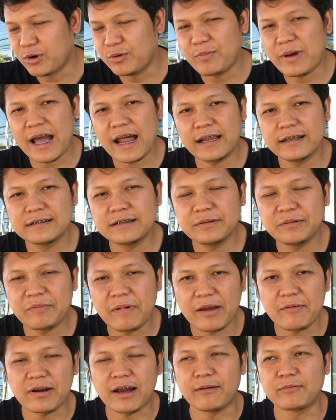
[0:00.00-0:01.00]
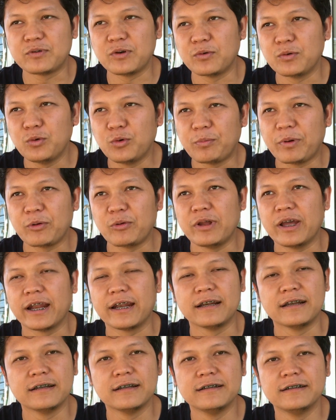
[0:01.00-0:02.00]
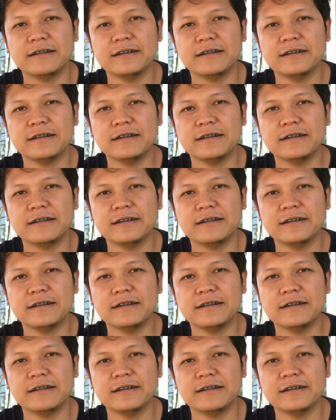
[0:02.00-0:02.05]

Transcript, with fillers: คนบ้าอะไรซื้อิไบมาขับส่งลูกไปโรงเรียน